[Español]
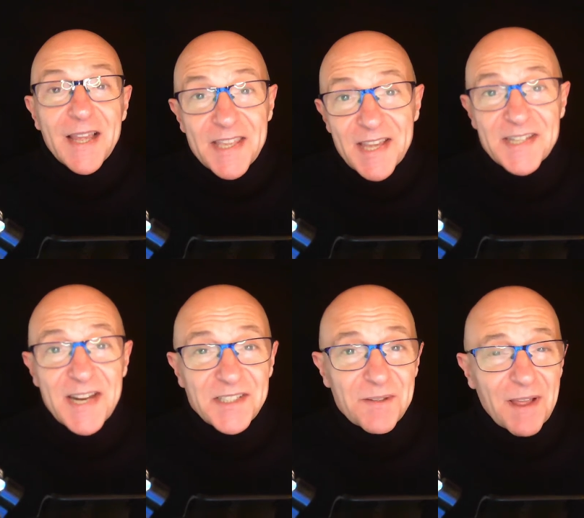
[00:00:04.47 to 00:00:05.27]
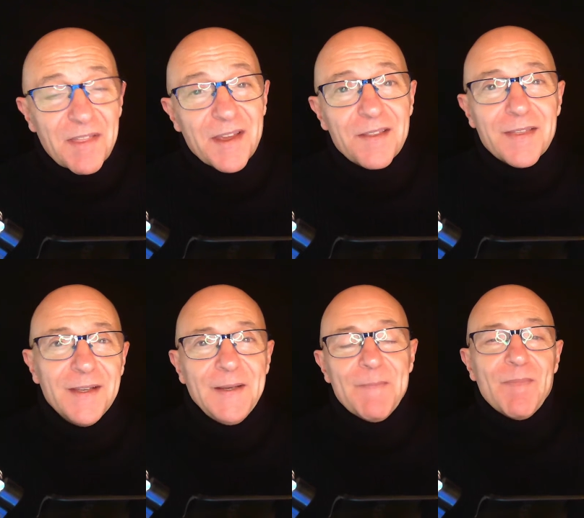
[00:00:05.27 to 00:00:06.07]
Ella es Nancy
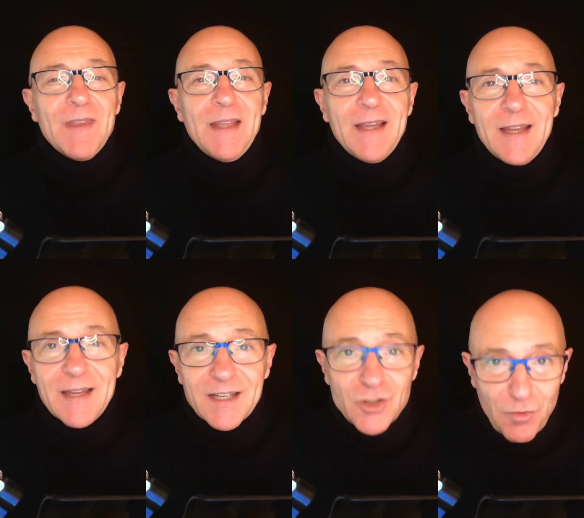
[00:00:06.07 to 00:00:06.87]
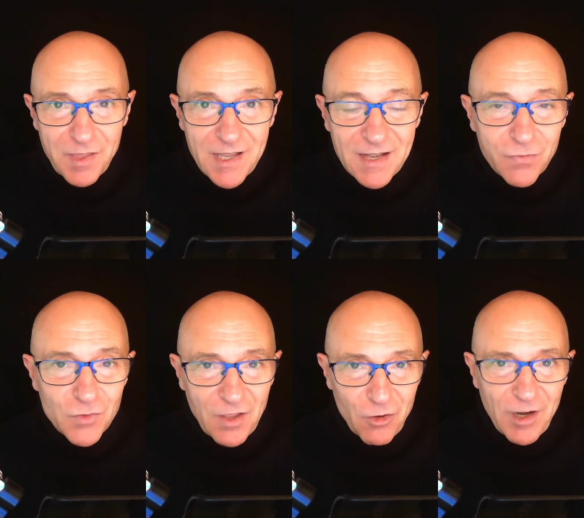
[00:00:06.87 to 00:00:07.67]
Vázquez, eh, socia,
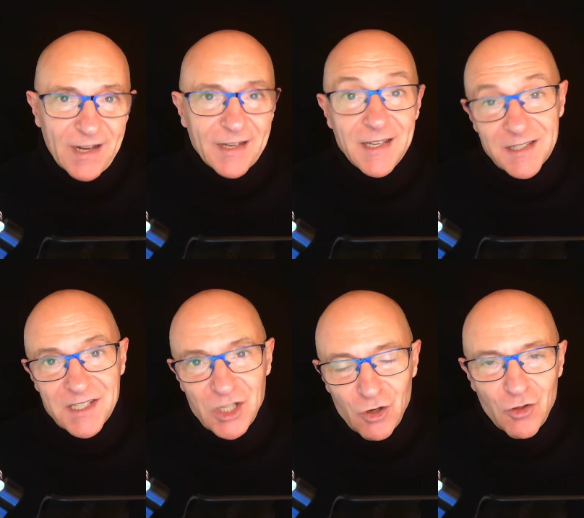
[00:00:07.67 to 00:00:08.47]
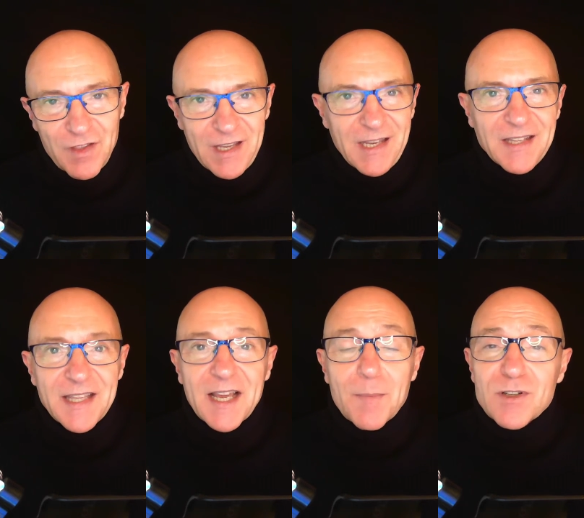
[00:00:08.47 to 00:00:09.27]
fundadora y CEO de
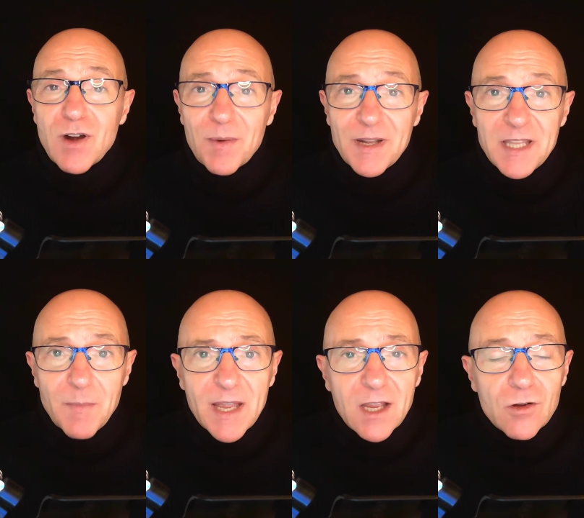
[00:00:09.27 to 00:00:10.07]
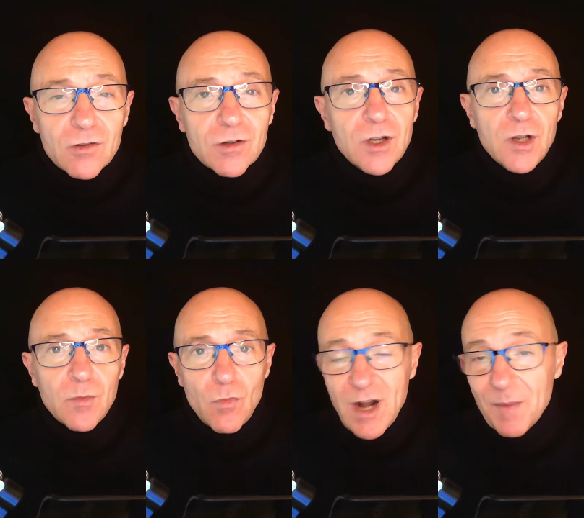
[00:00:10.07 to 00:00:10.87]
Integra Personal Branding México,
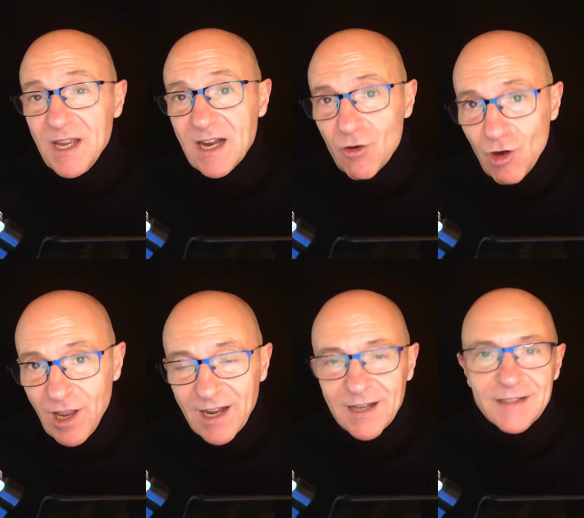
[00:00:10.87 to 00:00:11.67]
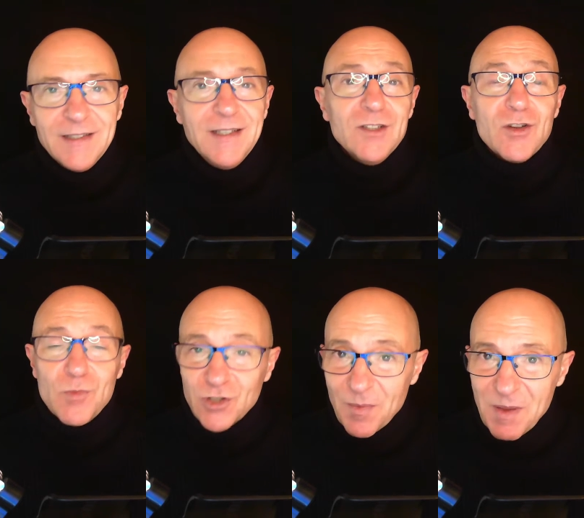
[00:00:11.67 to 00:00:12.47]
buena amiga, colega,
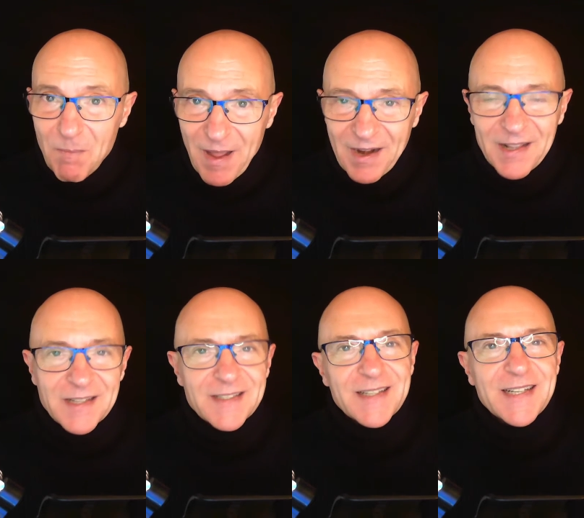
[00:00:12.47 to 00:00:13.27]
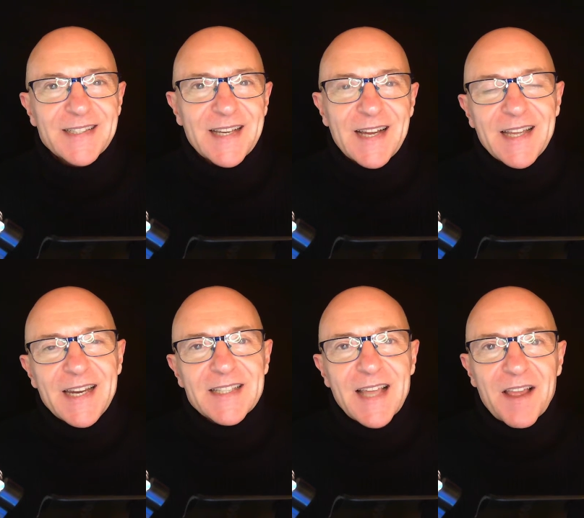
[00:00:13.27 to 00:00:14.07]
somos también partners en esta,
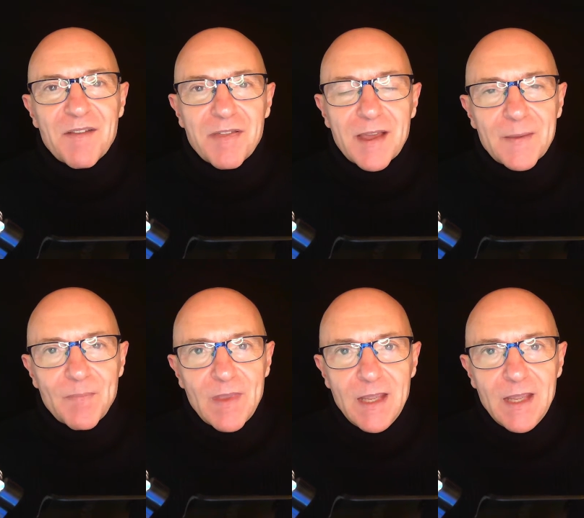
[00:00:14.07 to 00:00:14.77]
en esta agencia